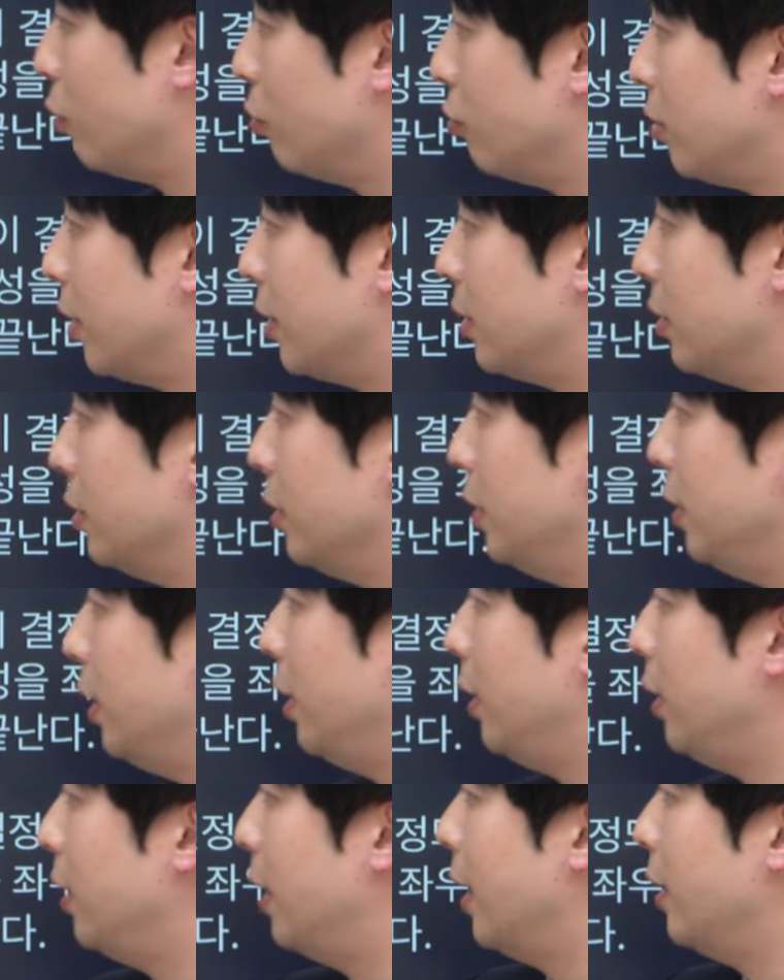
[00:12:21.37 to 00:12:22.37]
교수가 쓴
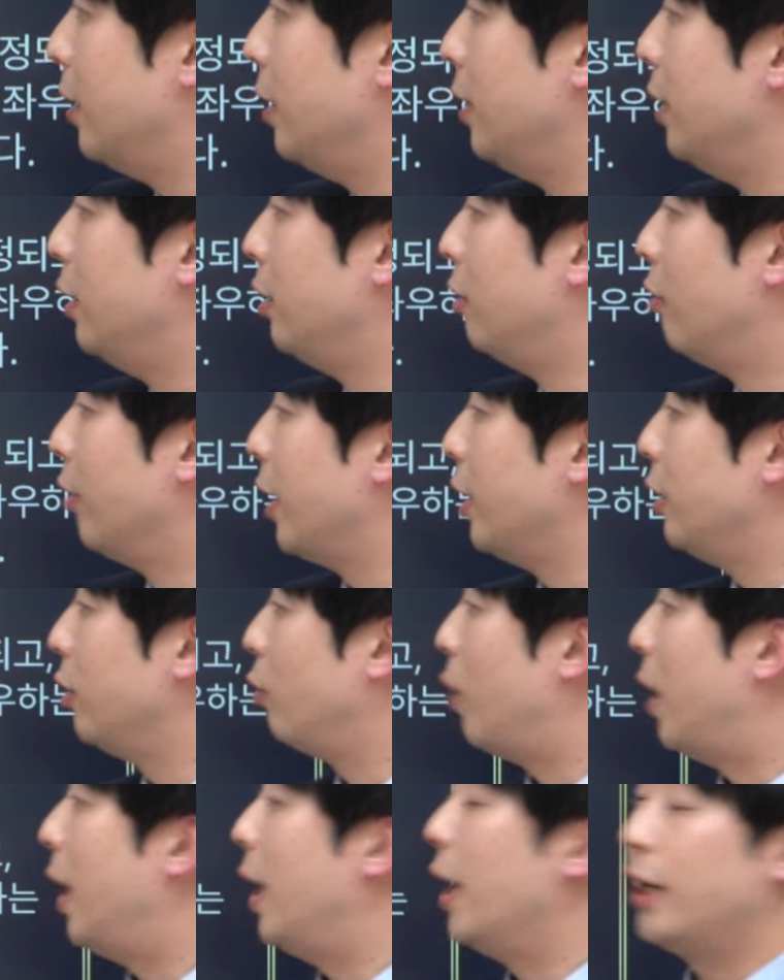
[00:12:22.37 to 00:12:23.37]
인간을 읽어내는
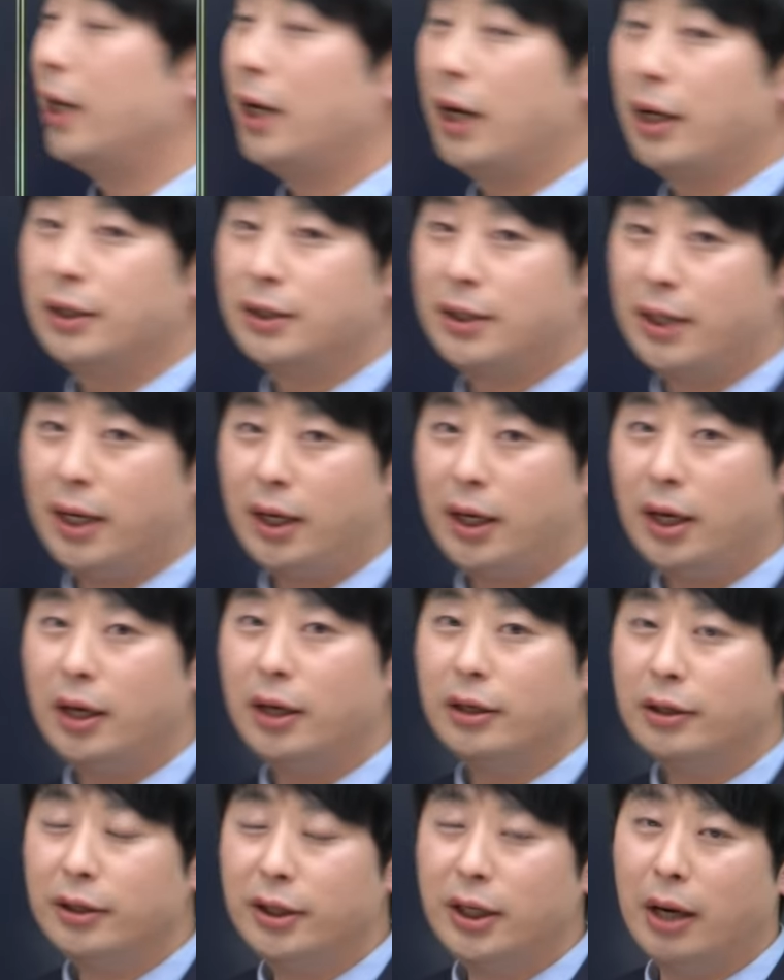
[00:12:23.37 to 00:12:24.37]
과학이라는
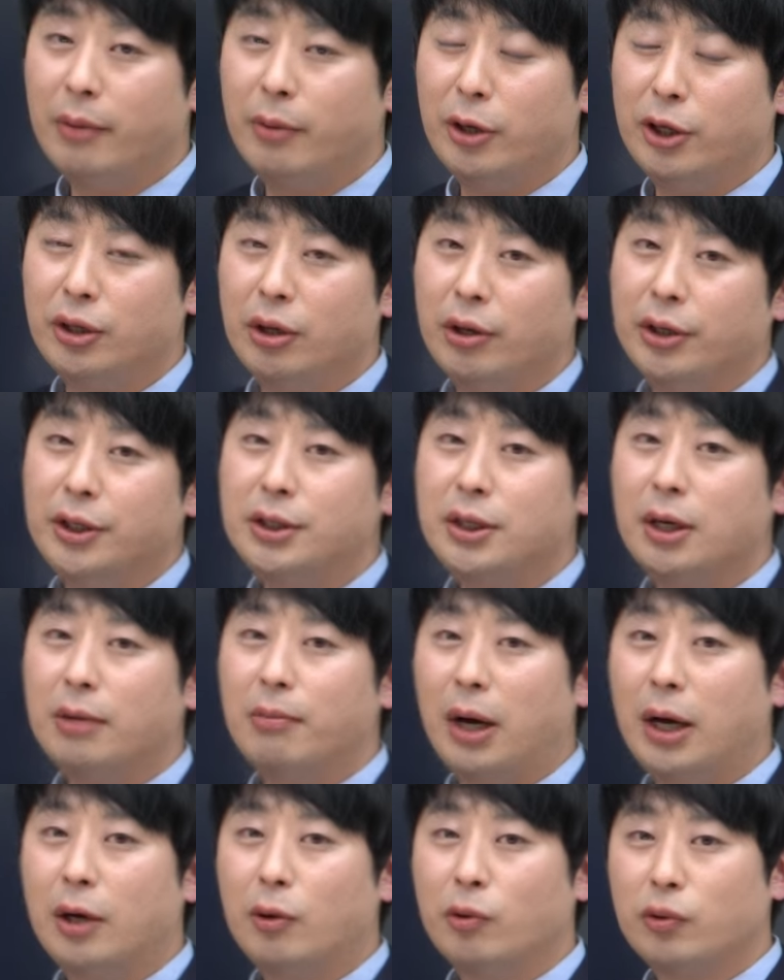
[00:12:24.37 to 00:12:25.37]
책에 의하면요. 이 책
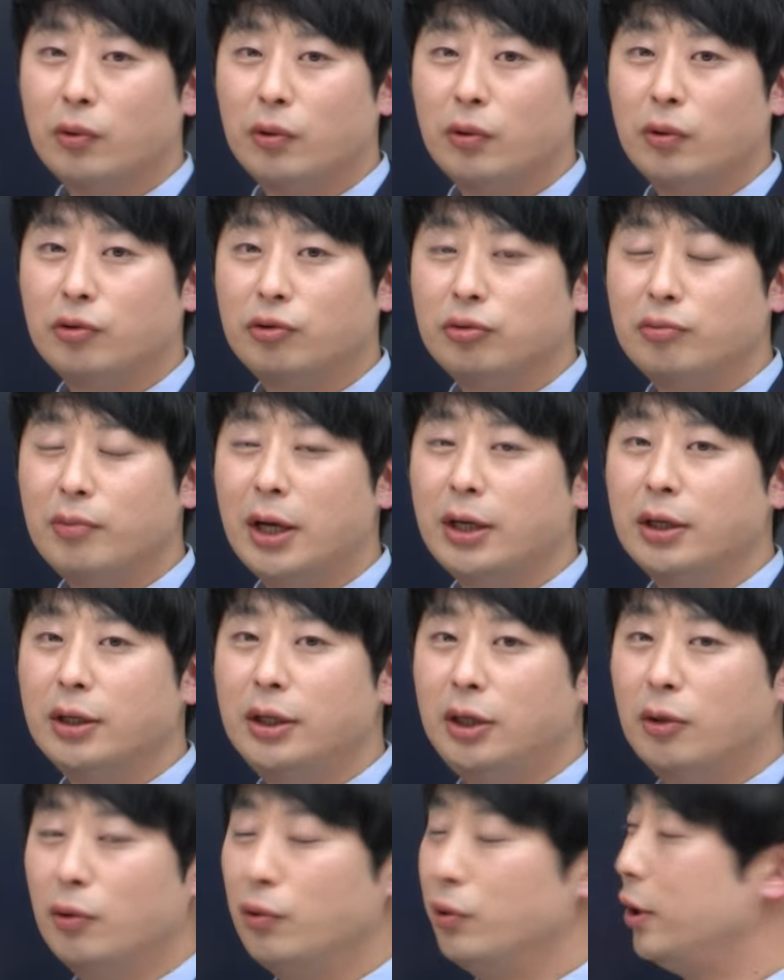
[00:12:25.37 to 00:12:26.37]
말고도 수많은
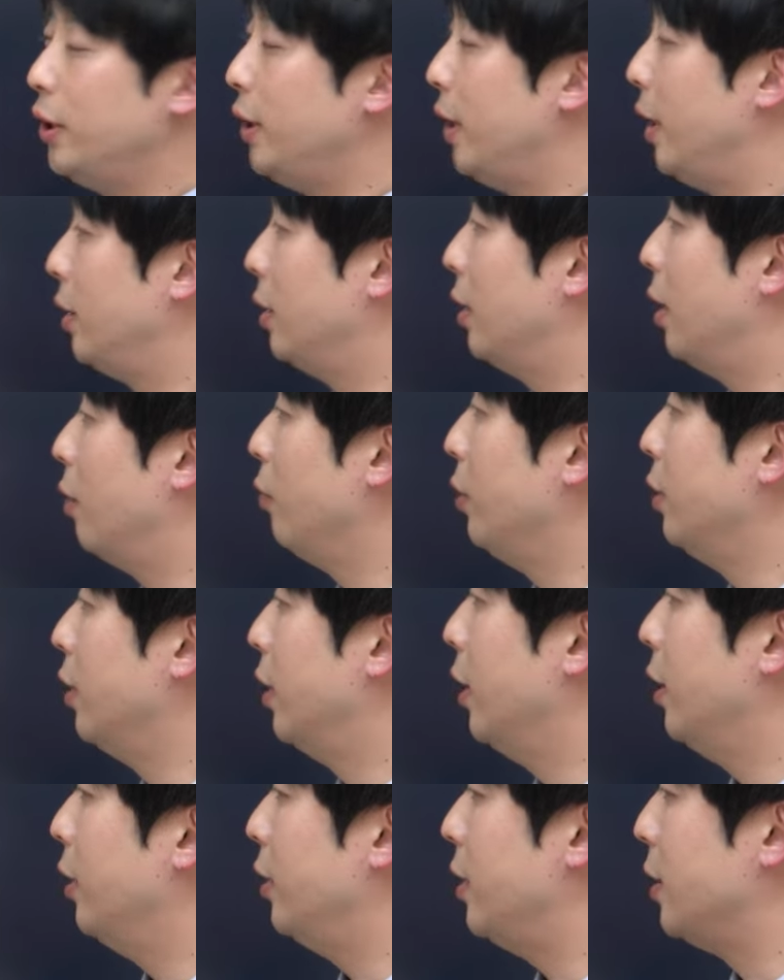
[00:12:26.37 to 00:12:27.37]
이론들이 얘기를 하고
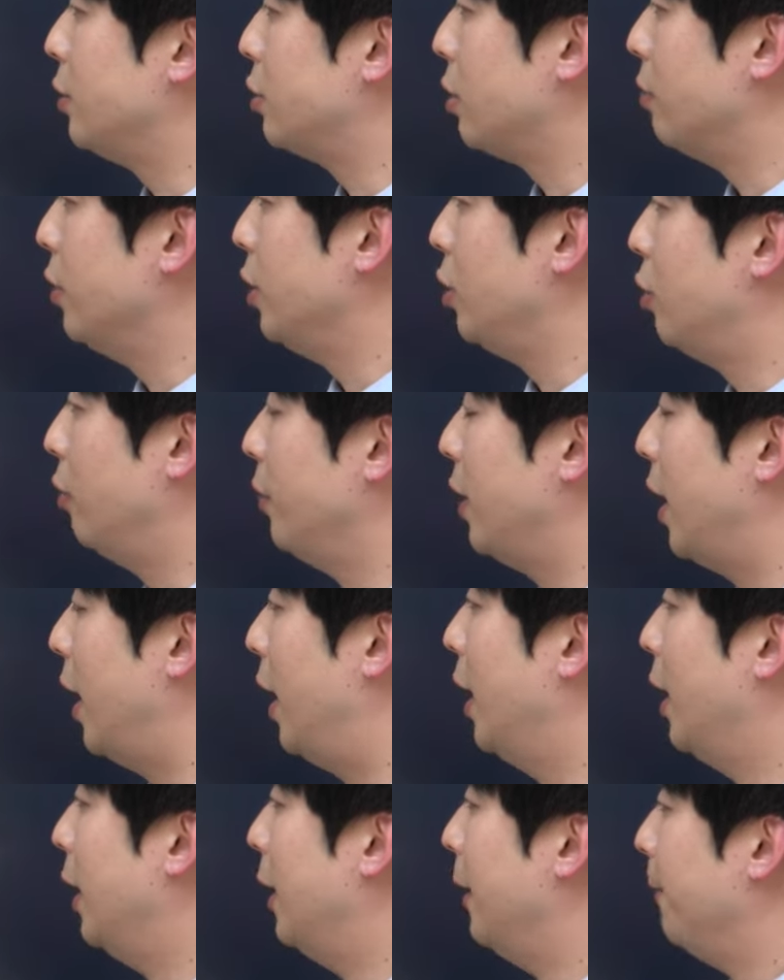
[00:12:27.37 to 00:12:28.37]
있는데 쟁점은
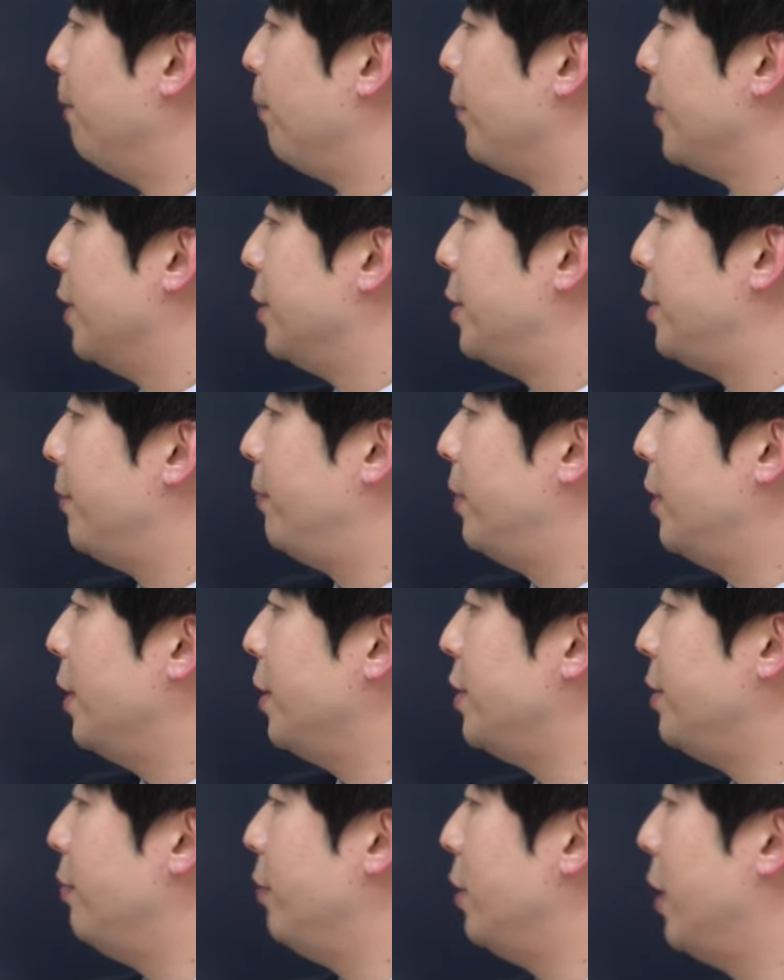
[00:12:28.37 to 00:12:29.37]
이겁니다. 10세,
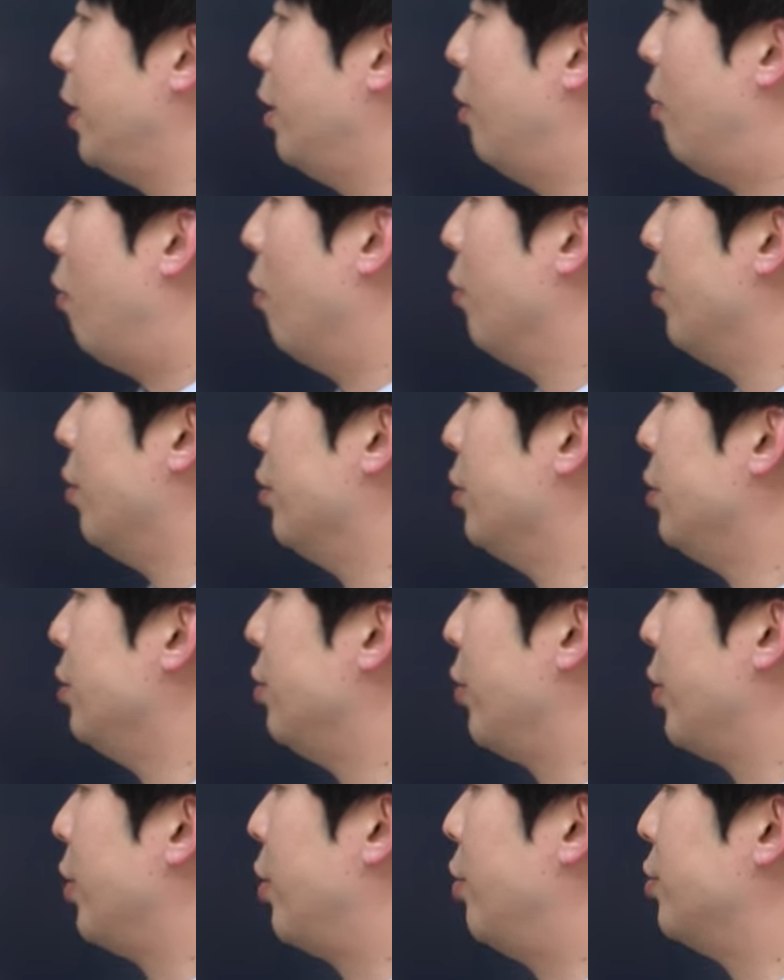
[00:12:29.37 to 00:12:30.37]
12세의 언어
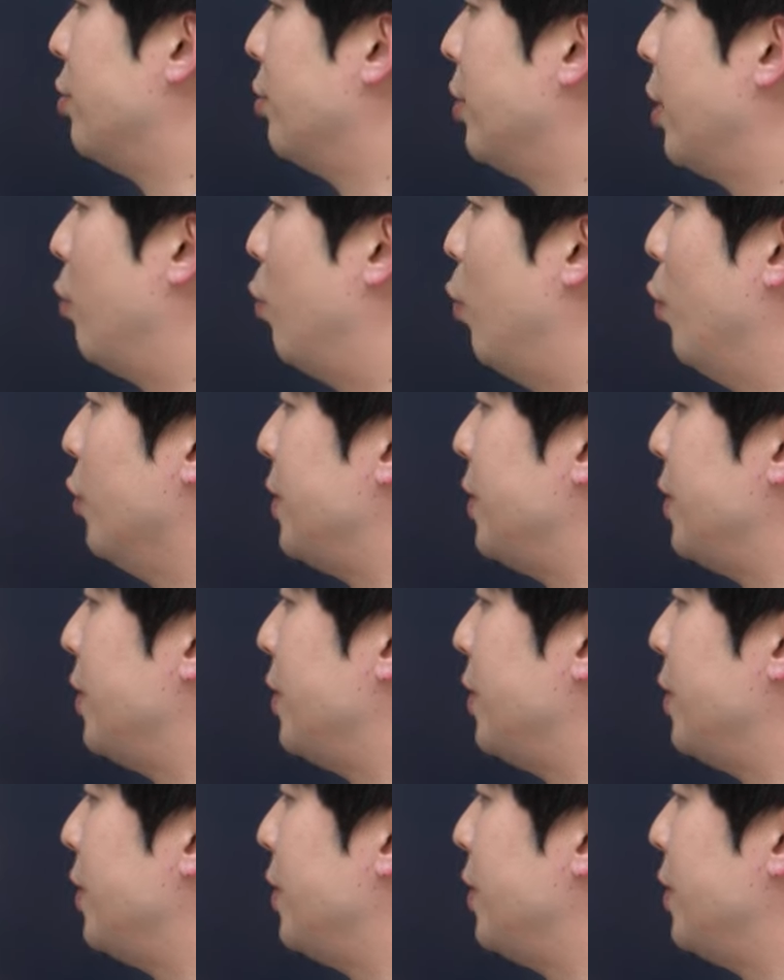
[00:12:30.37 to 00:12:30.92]
능력이 결정되고